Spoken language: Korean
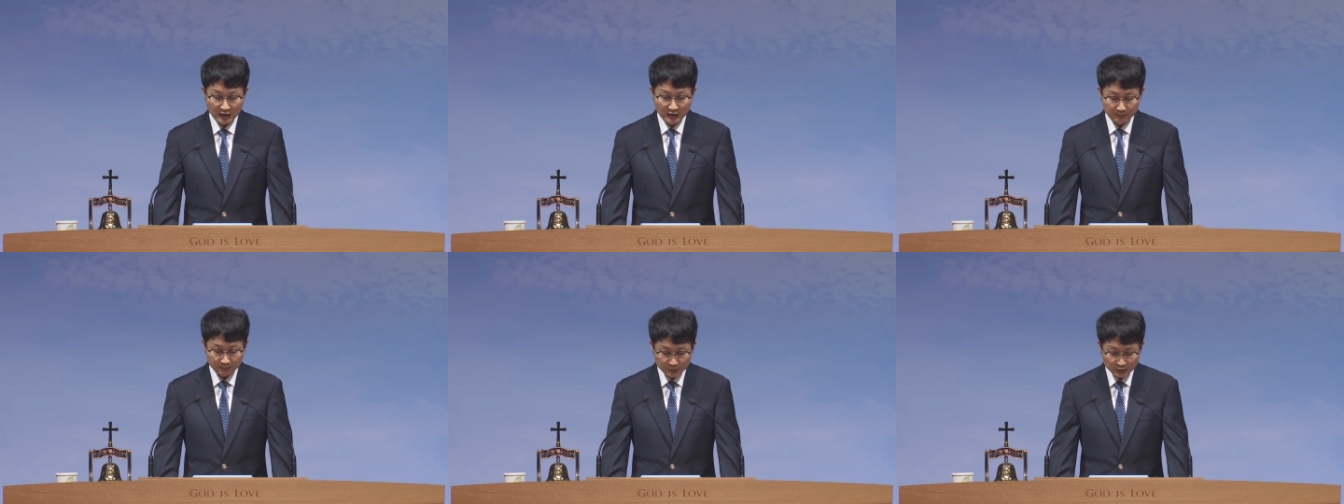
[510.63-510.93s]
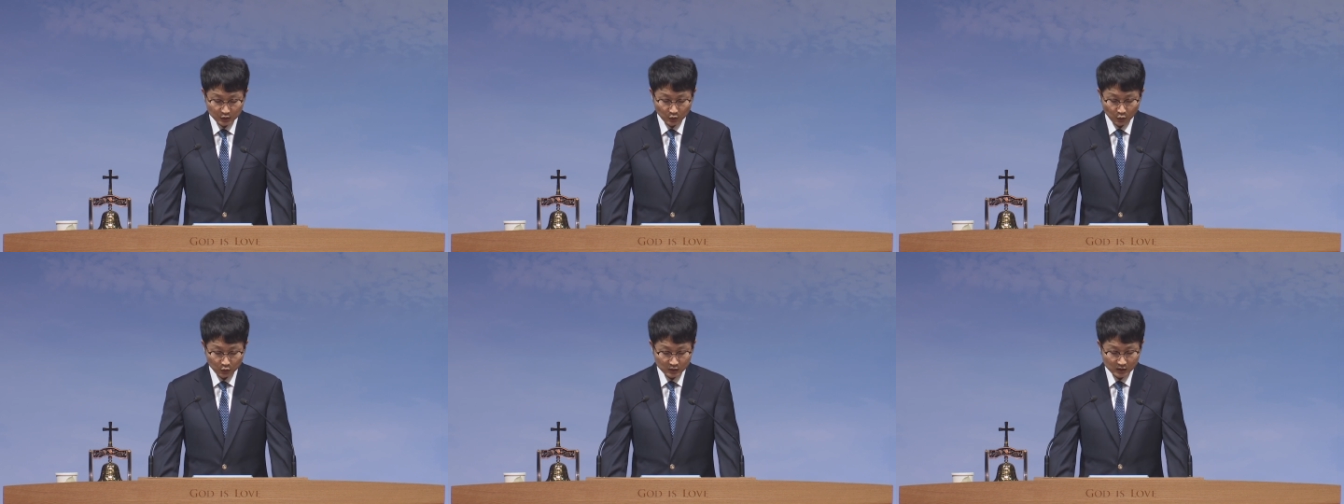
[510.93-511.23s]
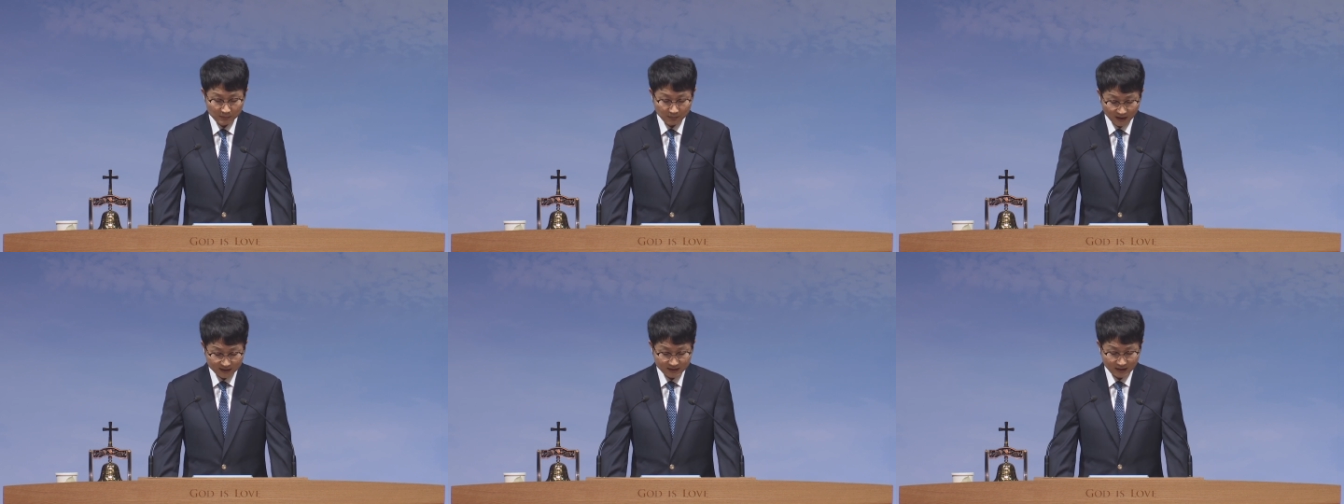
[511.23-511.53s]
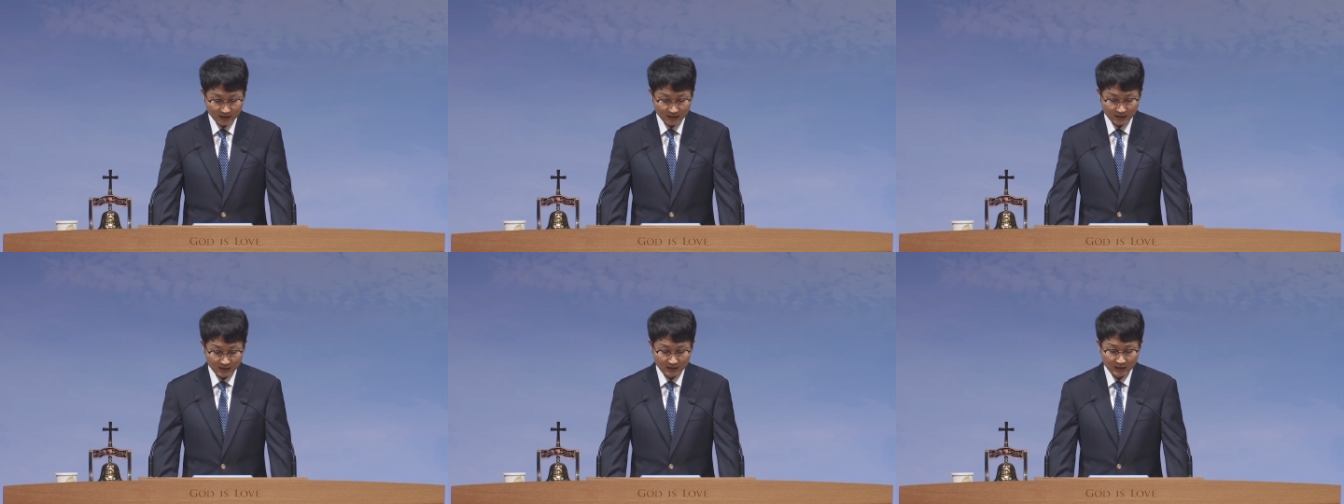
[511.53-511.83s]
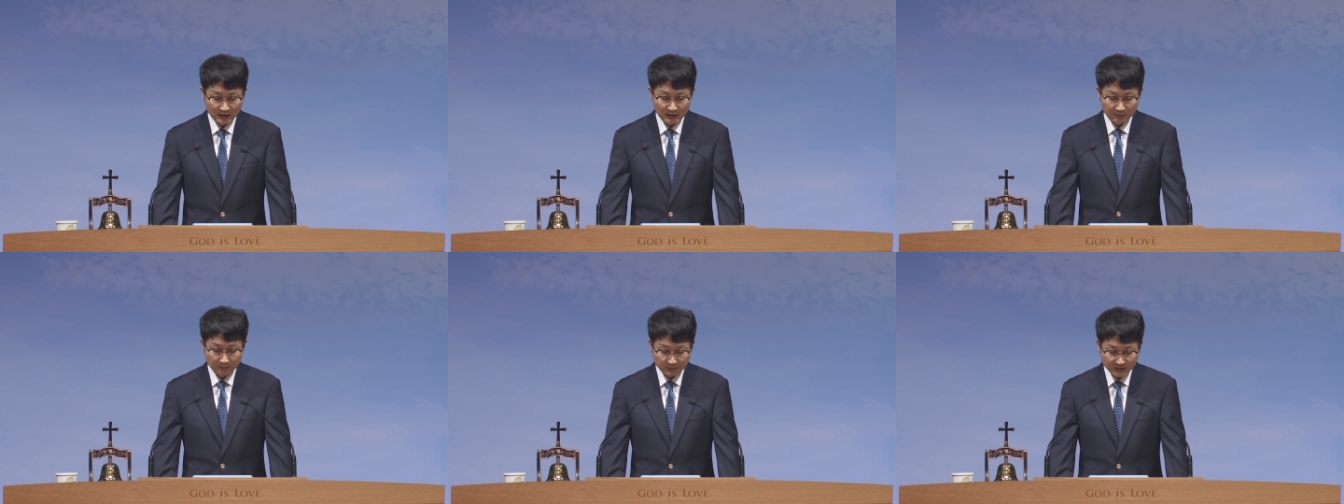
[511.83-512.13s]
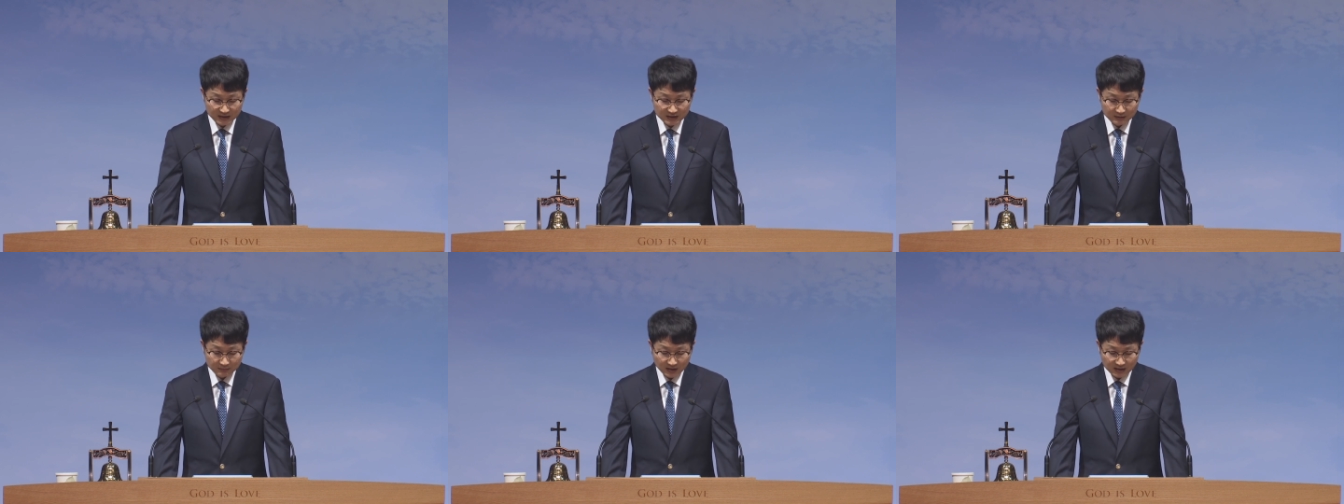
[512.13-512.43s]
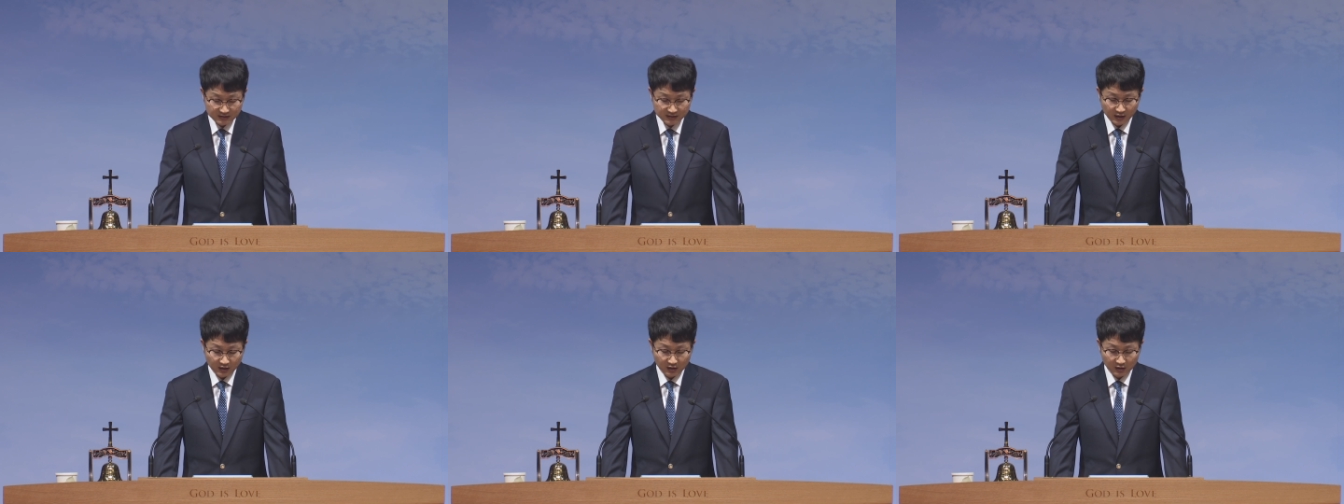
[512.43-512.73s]
미혹을 받아
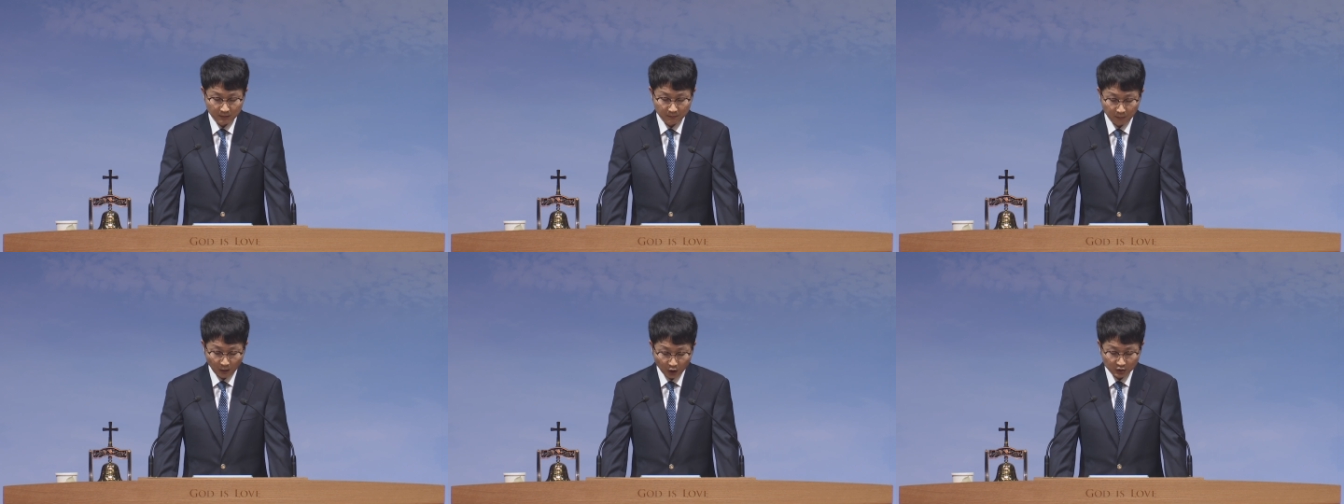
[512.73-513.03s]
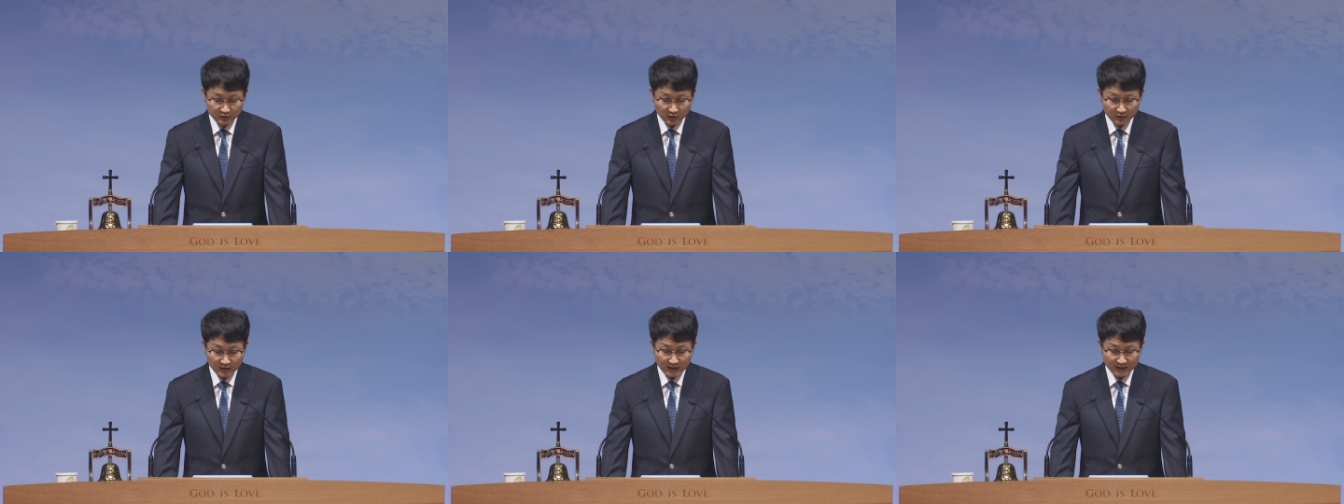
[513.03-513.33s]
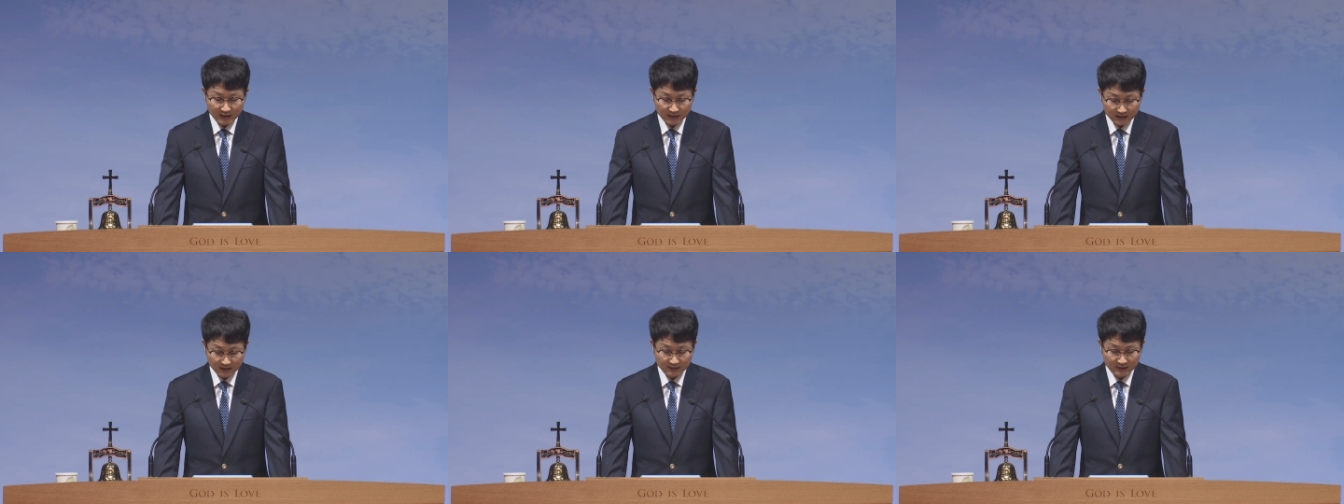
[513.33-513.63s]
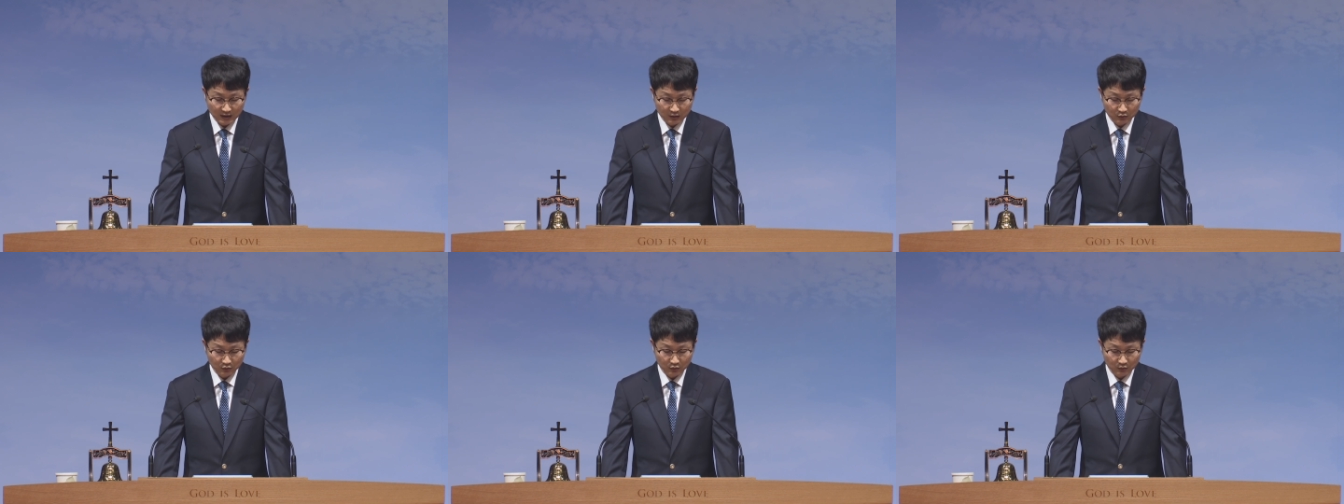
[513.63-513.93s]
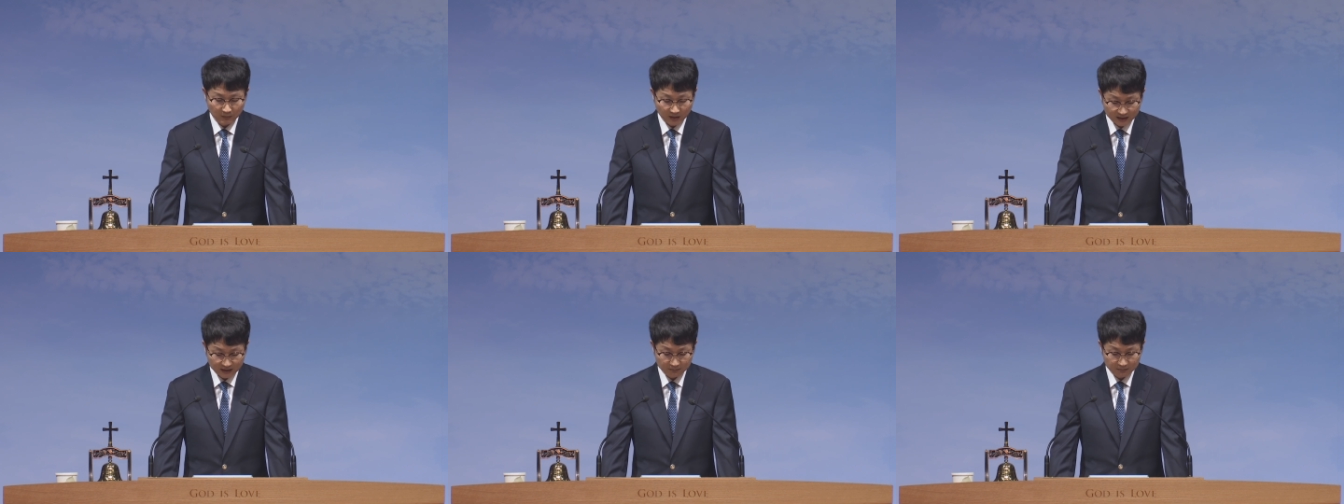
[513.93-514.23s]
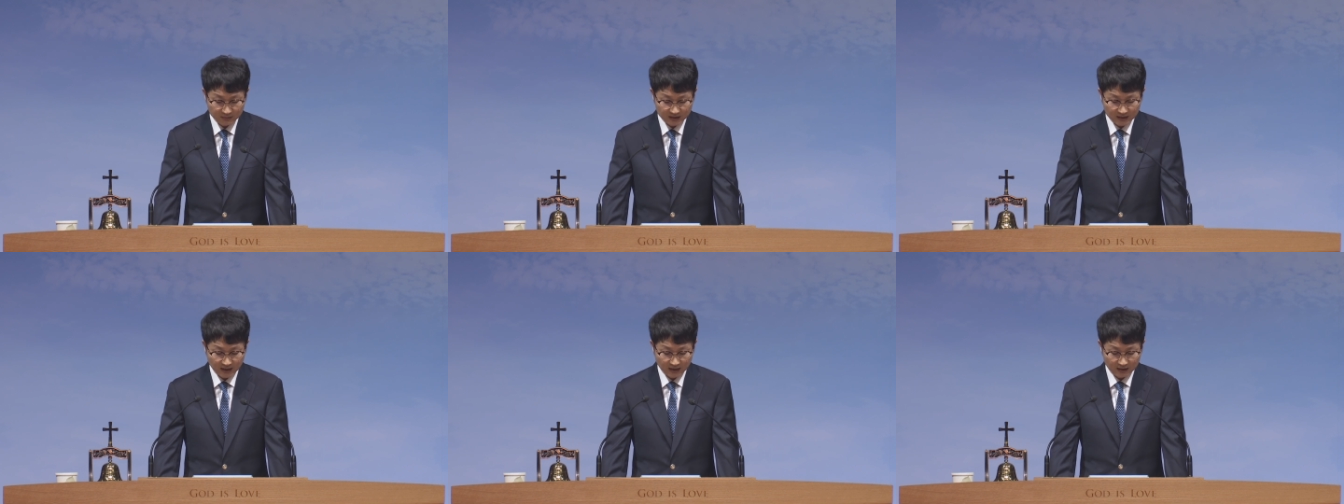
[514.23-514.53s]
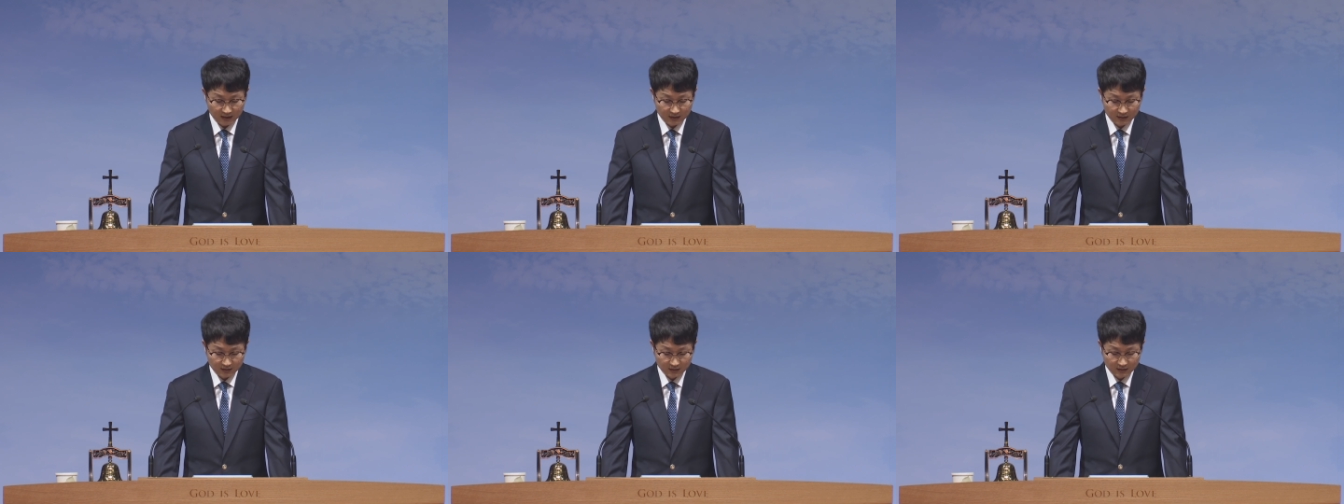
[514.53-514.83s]
믿음에서 벗어나게 된다고 말합니다.